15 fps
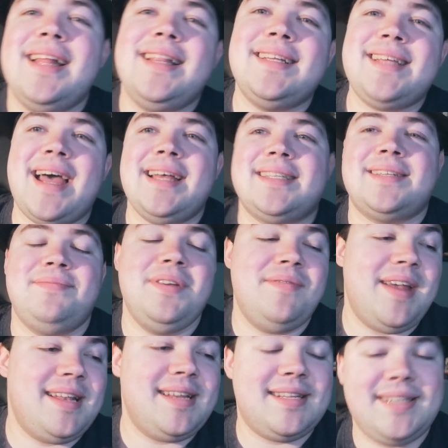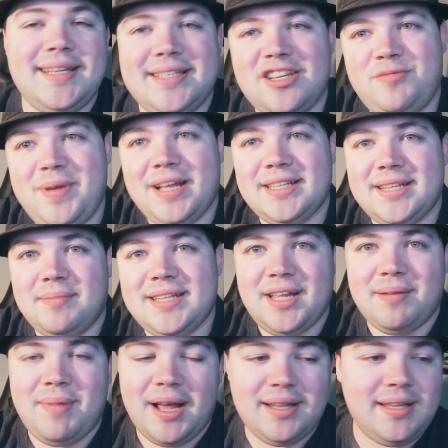Das heißt, wir werden das nächste Spiel an
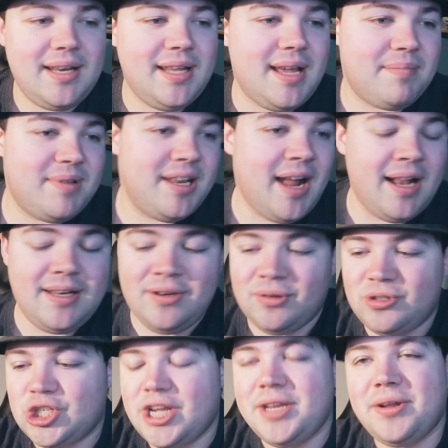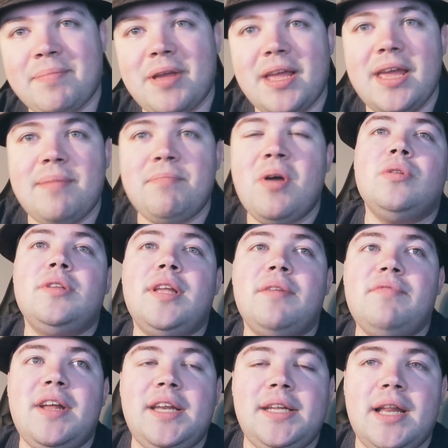Samstag machen, denn ich habe den alten Lottoschein abgegeben und
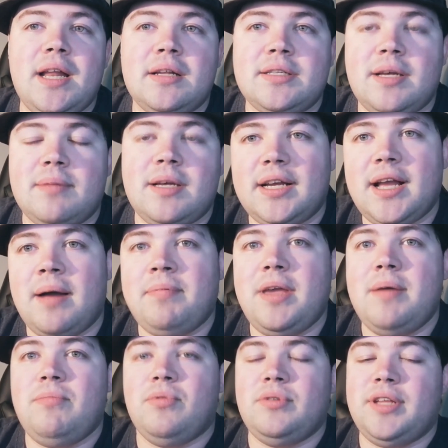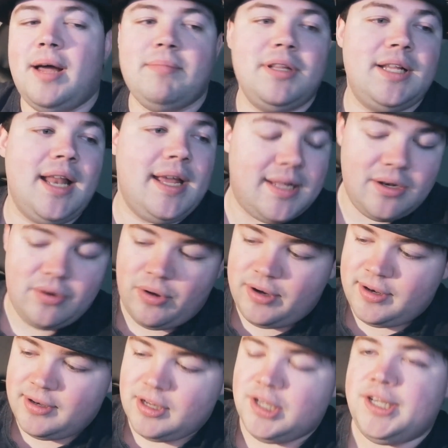dann werde ich den an Samstag abgeben und damit gleich den
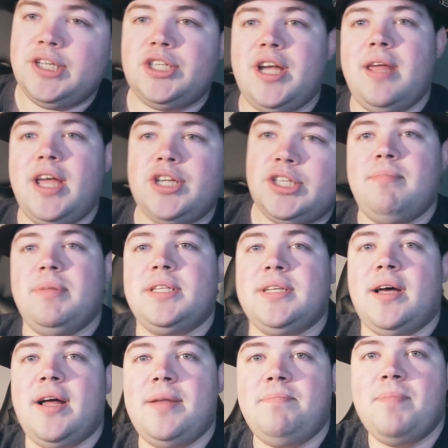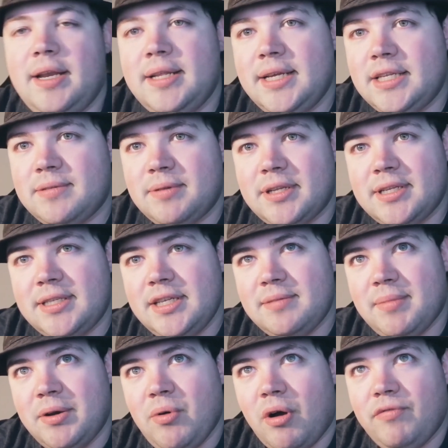neuen äh, Schein bezahlen. Allerdings wird das
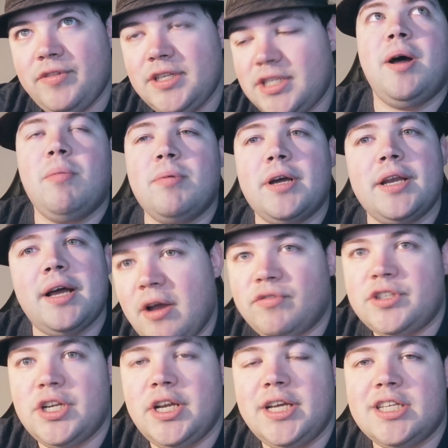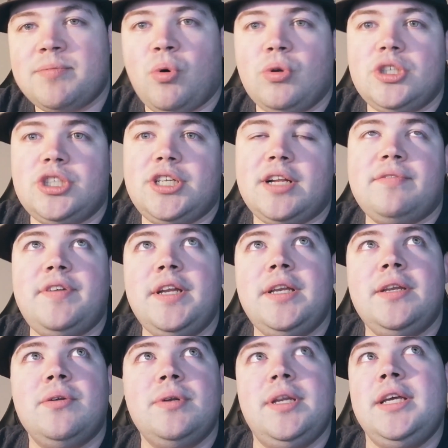diesmal nur auf diesem Hauptkanal auf chilliges Brot
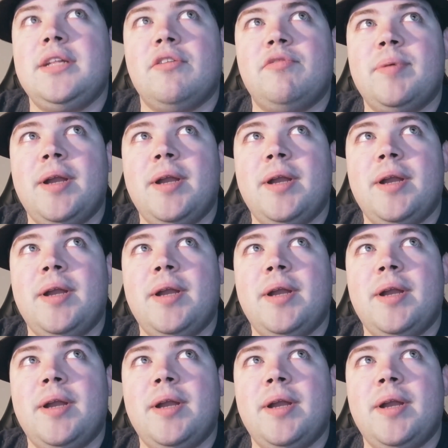stattfinden und nicht auf